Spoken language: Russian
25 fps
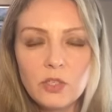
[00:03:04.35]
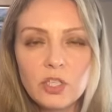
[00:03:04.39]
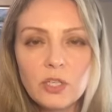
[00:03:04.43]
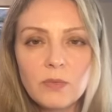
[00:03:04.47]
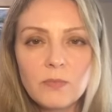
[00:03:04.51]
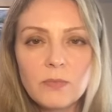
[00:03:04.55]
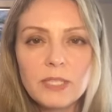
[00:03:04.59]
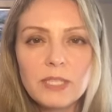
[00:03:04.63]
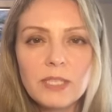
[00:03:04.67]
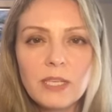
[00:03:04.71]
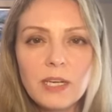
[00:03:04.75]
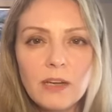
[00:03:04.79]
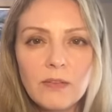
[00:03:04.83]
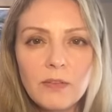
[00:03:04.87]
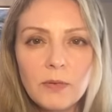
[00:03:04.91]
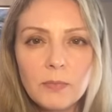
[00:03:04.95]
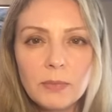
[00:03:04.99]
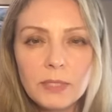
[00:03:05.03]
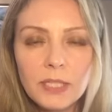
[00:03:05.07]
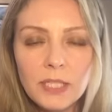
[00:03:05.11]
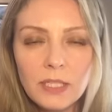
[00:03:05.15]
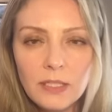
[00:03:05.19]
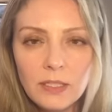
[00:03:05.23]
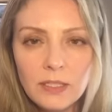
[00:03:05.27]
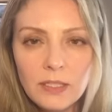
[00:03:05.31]
Чем быстрее вы
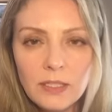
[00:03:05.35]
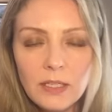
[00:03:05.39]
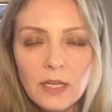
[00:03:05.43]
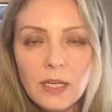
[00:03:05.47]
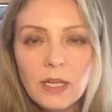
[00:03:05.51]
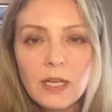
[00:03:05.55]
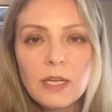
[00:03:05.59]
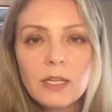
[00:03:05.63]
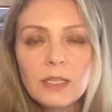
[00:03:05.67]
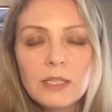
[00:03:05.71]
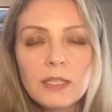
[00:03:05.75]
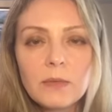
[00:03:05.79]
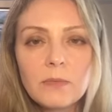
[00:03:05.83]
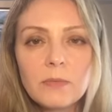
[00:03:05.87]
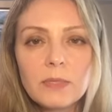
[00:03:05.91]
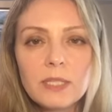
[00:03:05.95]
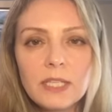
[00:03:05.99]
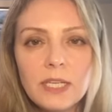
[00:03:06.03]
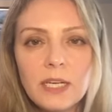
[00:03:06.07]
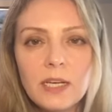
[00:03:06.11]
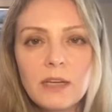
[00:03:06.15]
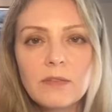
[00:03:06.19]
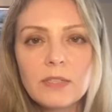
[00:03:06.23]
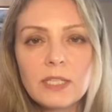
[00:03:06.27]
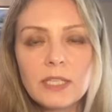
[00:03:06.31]
подадите, тем
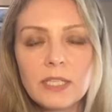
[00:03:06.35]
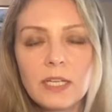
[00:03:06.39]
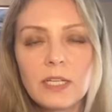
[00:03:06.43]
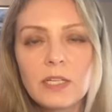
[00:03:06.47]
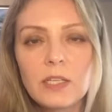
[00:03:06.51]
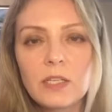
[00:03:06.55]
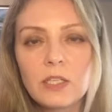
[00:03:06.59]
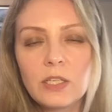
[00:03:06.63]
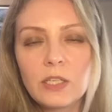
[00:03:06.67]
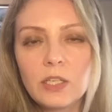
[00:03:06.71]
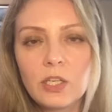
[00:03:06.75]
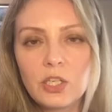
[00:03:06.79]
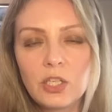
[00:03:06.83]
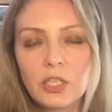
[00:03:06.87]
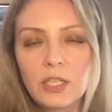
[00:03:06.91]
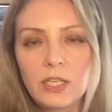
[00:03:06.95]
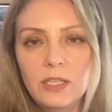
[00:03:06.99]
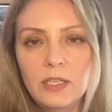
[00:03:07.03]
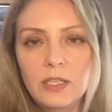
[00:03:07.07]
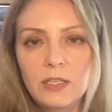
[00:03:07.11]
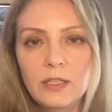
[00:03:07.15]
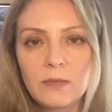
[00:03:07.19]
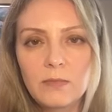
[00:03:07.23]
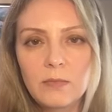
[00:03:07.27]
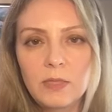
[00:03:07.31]
быстрее вы станете
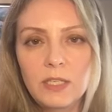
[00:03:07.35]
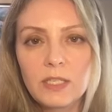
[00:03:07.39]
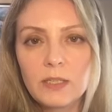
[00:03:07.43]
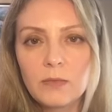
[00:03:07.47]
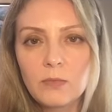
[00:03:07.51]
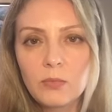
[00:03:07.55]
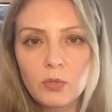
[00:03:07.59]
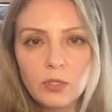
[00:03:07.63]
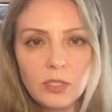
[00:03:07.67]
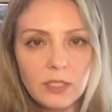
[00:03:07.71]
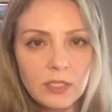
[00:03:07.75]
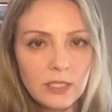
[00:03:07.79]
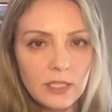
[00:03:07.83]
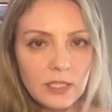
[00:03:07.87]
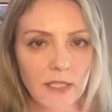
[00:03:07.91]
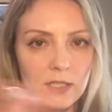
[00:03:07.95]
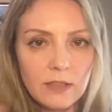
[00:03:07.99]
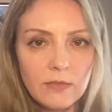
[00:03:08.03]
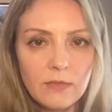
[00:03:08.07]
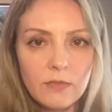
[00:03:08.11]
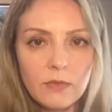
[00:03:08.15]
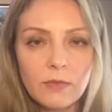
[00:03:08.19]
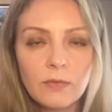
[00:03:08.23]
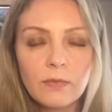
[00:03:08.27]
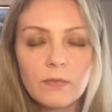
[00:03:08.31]
гражданином и забудете
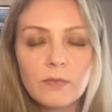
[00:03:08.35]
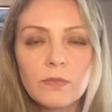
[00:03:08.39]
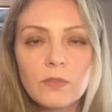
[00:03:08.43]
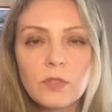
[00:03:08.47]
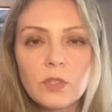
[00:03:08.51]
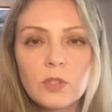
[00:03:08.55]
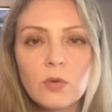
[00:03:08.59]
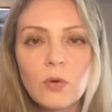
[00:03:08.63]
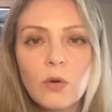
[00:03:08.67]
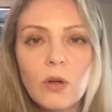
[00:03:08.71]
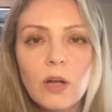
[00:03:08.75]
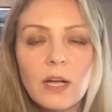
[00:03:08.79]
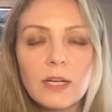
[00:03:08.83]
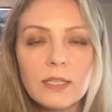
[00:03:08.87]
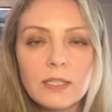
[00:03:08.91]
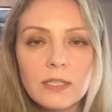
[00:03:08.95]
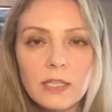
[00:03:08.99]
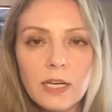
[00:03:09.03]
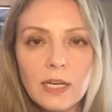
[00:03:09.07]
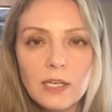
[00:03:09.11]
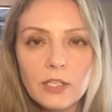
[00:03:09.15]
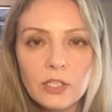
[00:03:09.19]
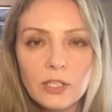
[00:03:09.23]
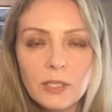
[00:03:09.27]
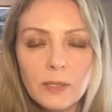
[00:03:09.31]
это все как
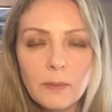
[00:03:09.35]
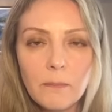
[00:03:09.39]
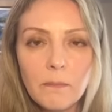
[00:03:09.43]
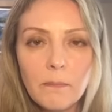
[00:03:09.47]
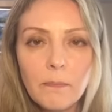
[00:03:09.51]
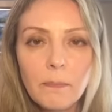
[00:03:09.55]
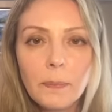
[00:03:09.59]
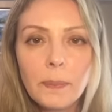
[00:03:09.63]
страшный